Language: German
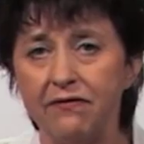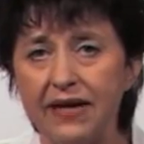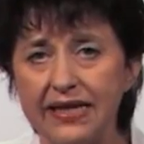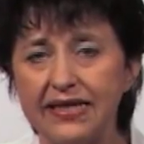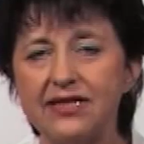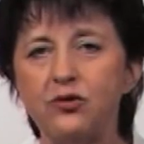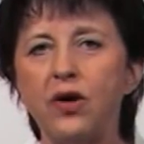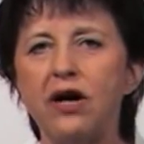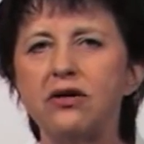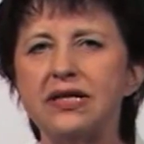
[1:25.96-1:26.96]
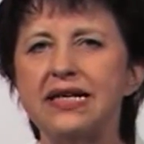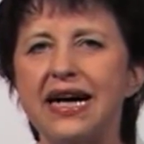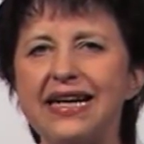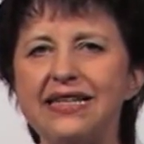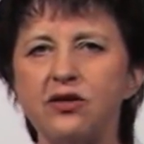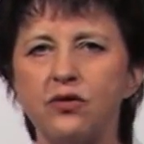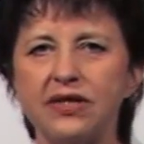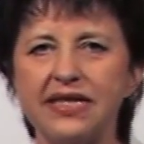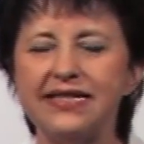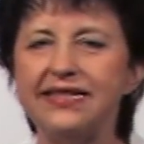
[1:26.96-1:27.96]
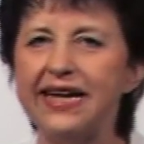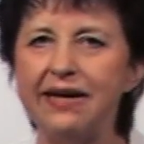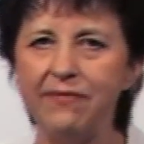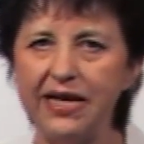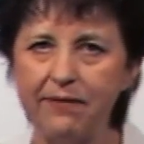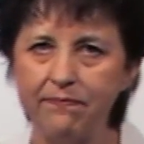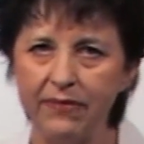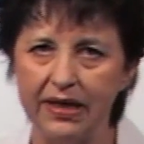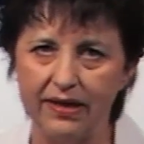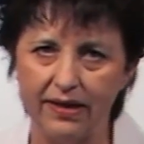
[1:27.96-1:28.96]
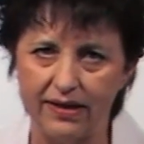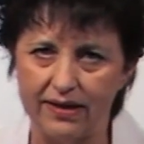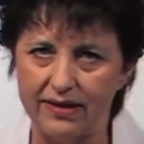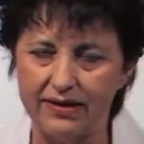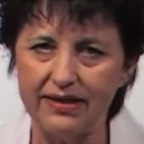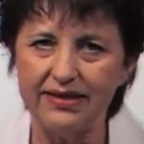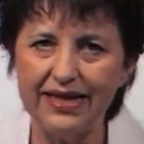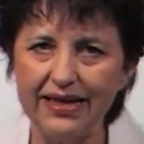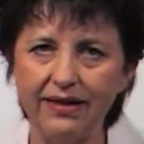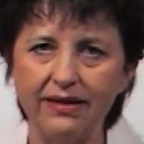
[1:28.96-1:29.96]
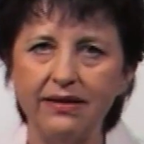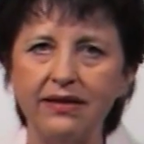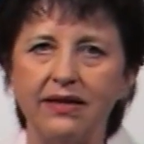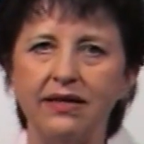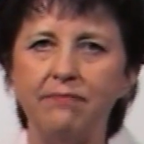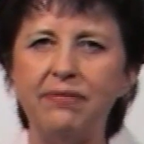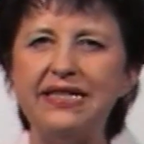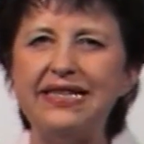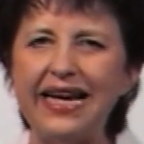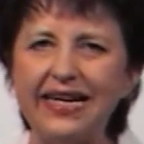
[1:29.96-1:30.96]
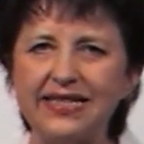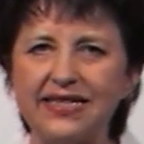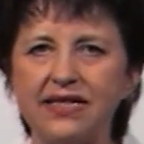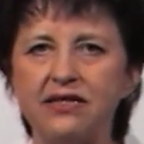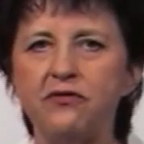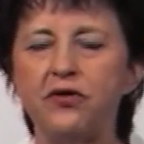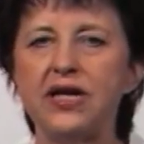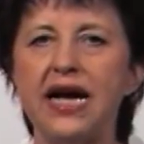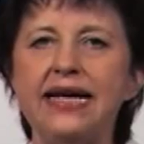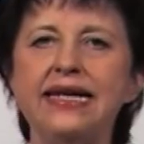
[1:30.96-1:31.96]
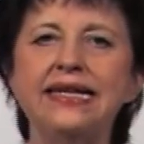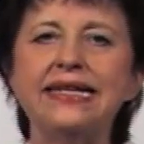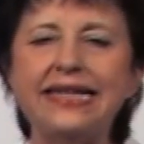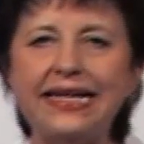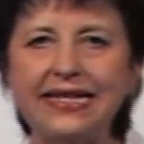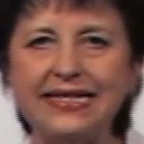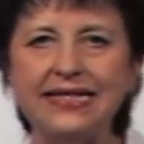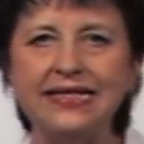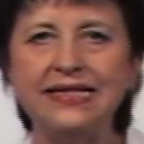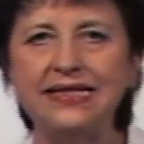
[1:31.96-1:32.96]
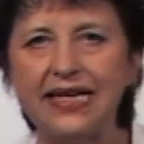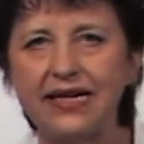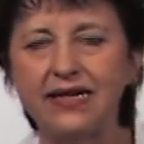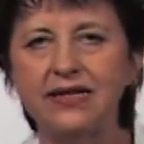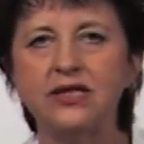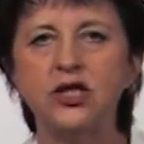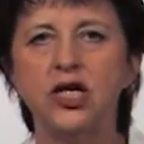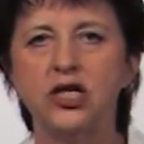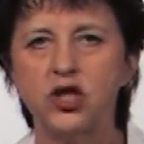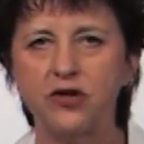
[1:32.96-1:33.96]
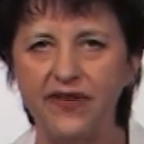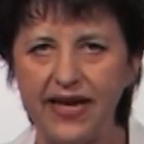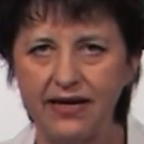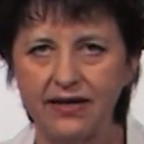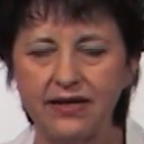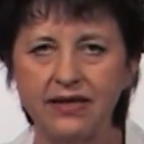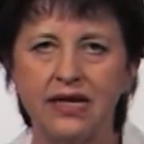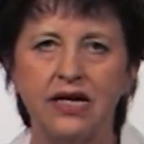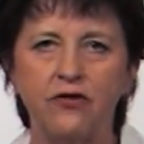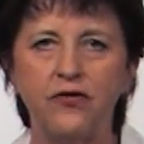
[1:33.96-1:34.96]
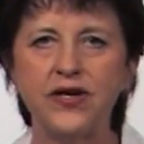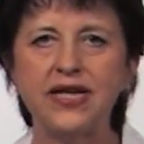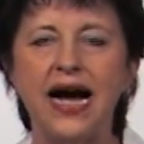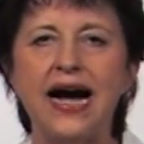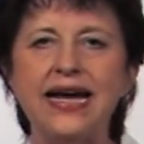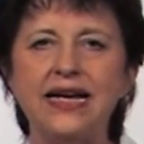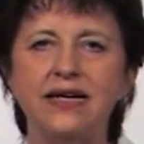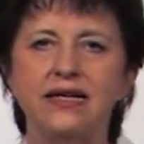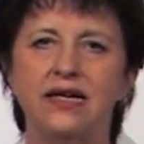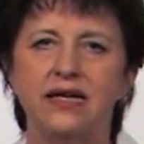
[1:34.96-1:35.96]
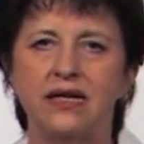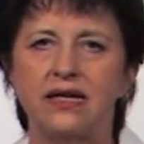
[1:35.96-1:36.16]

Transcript: Vielleicht hast du auch den Eindruck, dass in deinem Leben die Dinge bedeckt sind von einer riesen dicken Schwere, von einer